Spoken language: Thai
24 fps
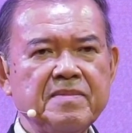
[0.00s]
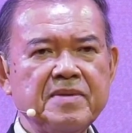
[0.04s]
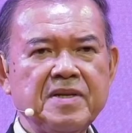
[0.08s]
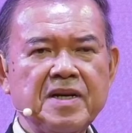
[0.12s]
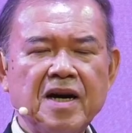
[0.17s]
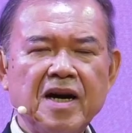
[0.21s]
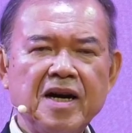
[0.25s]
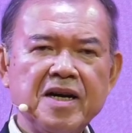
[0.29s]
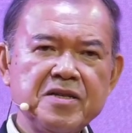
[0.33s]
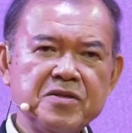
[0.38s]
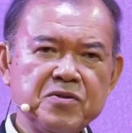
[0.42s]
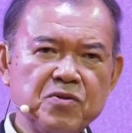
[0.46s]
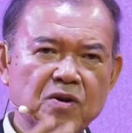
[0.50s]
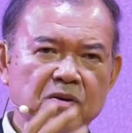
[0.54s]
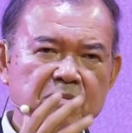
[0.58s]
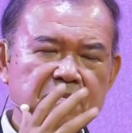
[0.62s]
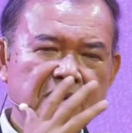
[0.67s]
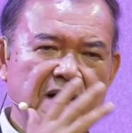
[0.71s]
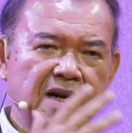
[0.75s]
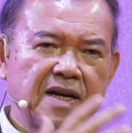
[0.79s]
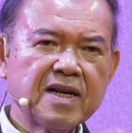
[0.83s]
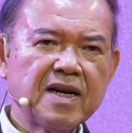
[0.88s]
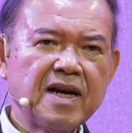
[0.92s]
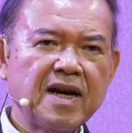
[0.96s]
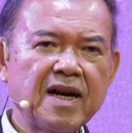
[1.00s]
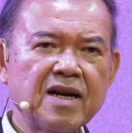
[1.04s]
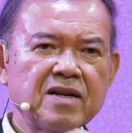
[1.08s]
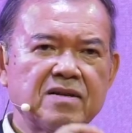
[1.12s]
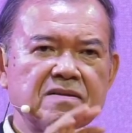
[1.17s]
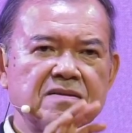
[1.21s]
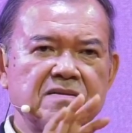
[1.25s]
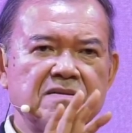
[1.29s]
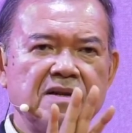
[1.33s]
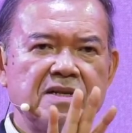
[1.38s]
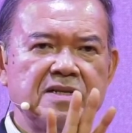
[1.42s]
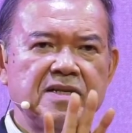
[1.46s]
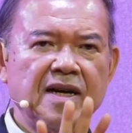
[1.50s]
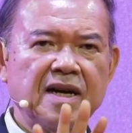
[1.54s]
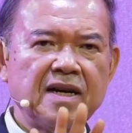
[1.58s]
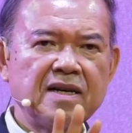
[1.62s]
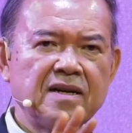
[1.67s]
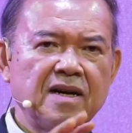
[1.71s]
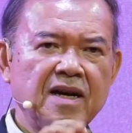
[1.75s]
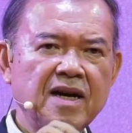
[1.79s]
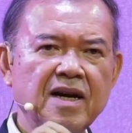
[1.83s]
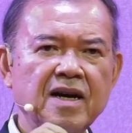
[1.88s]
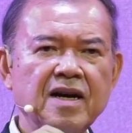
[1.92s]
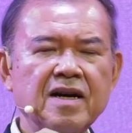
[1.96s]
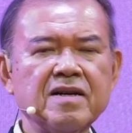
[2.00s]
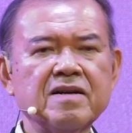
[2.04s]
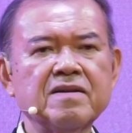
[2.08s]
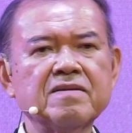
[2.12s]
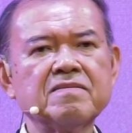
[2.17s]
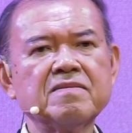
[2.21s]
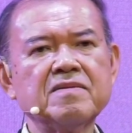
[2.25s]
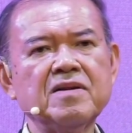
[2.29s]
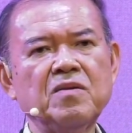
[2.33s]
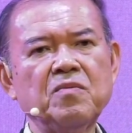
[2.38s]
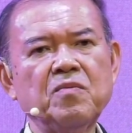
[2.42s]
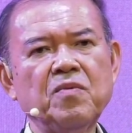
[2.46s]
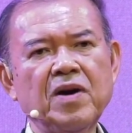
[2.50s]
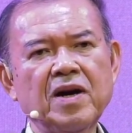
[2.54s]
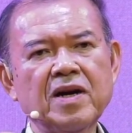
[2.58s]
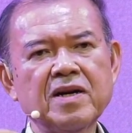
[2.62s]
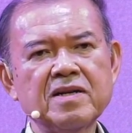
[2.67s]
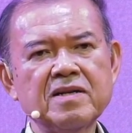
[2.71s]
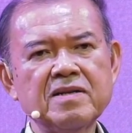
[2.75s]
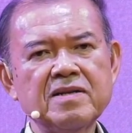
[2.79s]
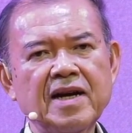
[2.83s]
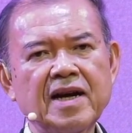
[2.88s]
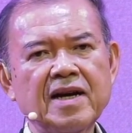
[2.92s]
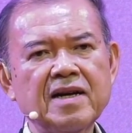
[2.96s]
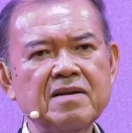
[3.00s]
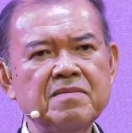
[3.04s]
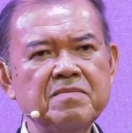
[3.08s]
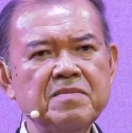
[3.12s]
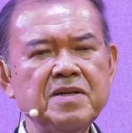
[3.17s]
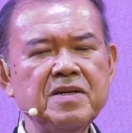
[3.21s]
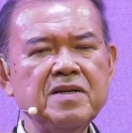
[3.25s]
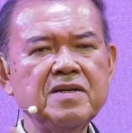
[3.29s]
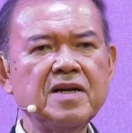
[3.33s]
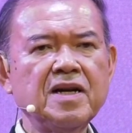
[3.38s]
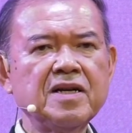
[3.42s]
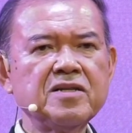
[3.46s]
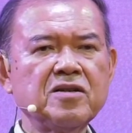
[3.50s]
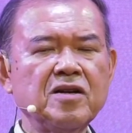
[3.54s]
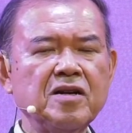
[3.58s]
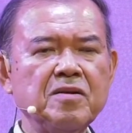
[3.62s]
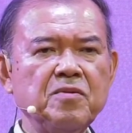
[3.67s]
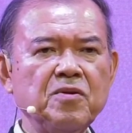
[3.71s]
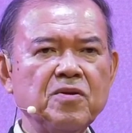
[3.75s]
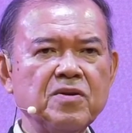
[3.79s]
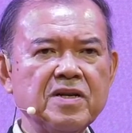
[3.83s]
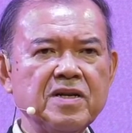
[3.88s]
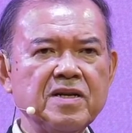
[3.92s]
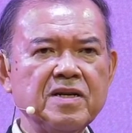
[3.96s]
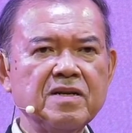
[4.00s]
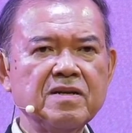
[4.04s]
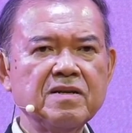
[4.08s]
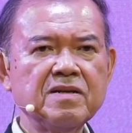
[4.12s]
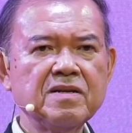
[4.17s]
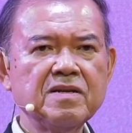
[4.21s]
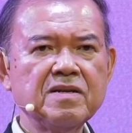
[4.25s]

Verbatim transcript: จะให้สวมหน้ากากระยะห่างระวังล้างมืออะไรต่ออะไรพวกนี้